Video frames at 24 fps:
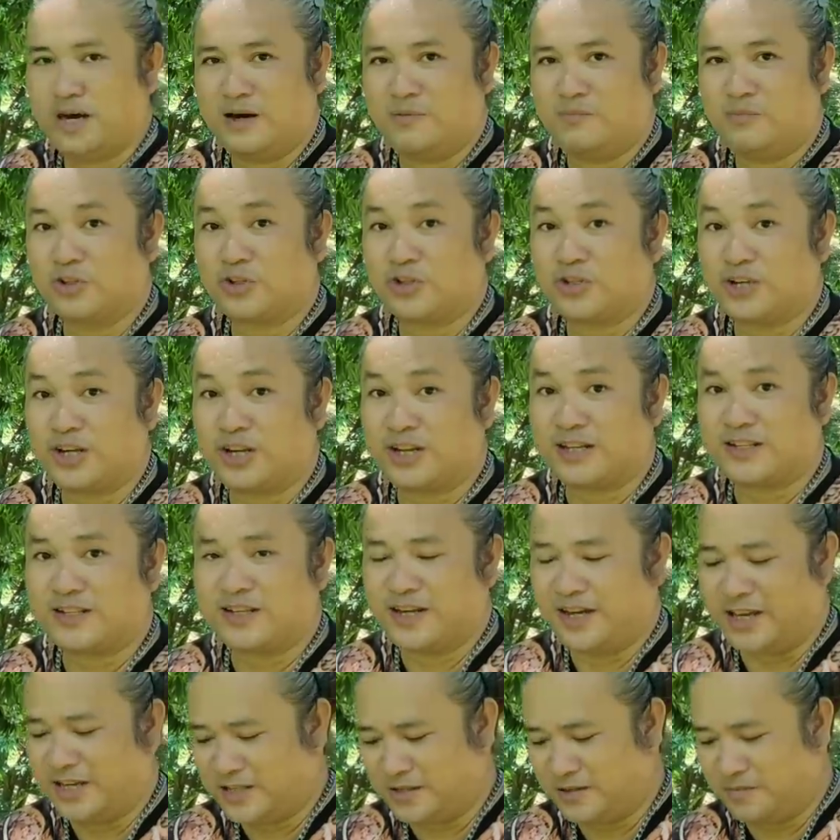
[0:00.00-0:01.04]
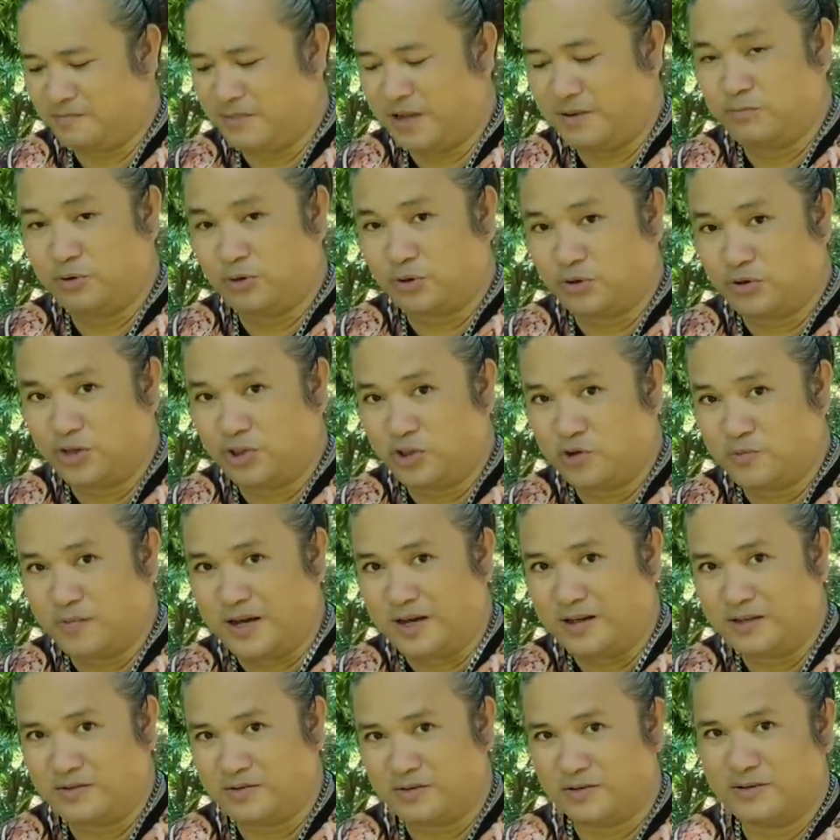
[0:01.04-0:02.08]
mga butcher kasi guys, may buto ito
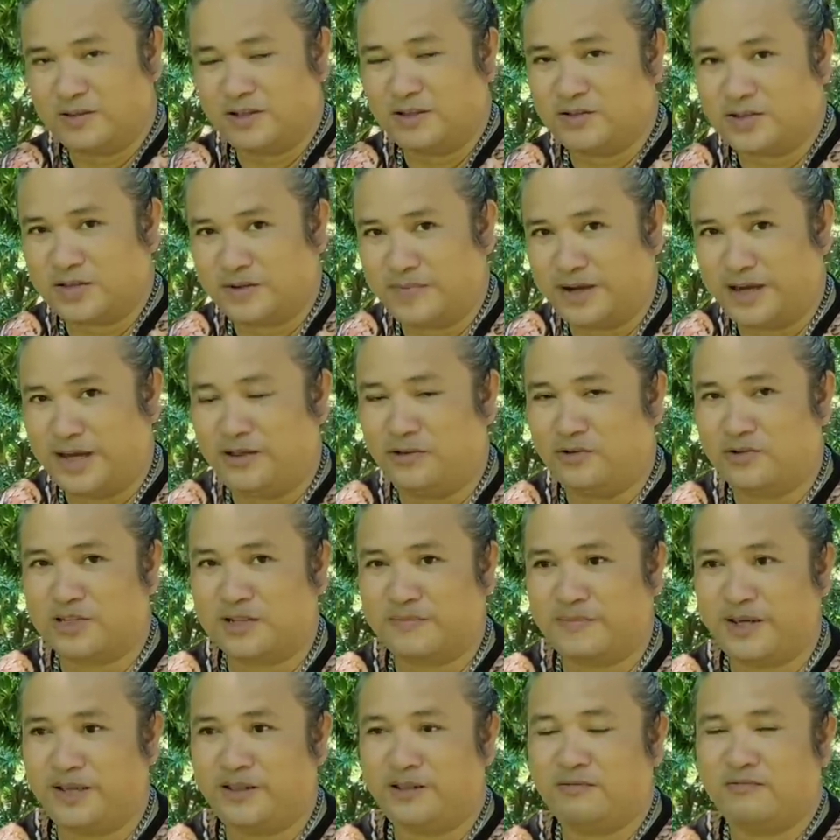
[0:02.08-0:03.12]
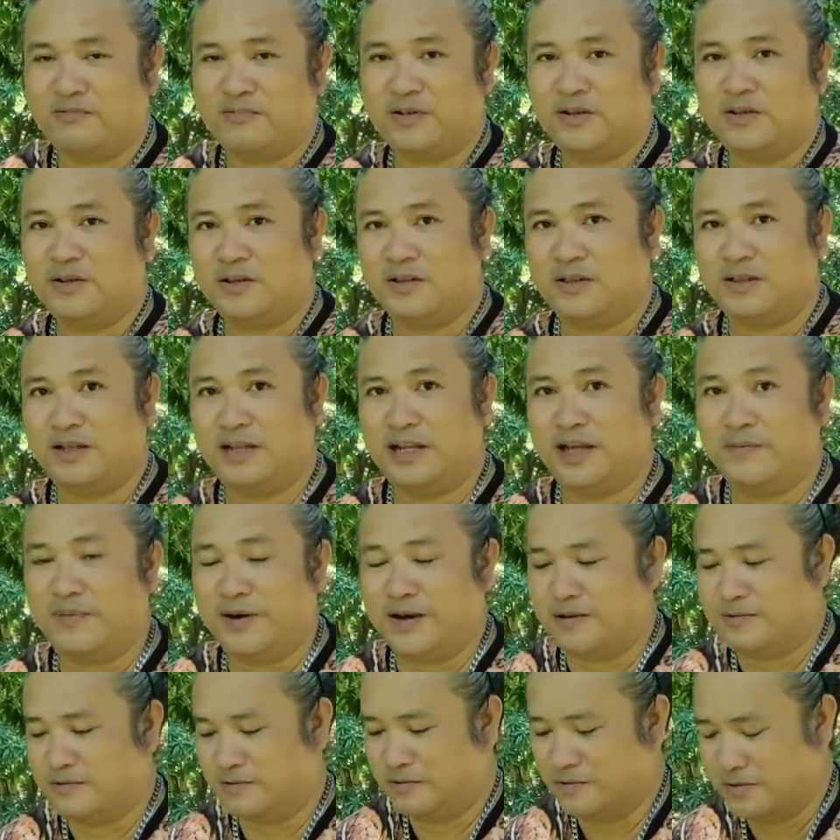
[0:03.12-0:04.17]
ba? Ito, ito sa may ano, sa may dinhe
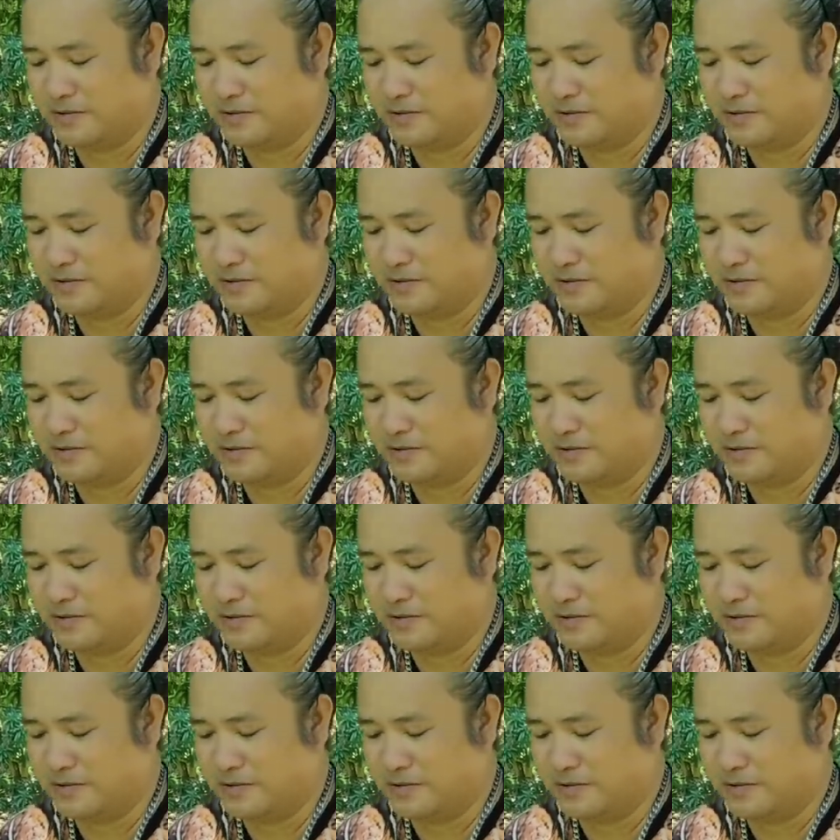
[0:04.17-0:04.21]
ba?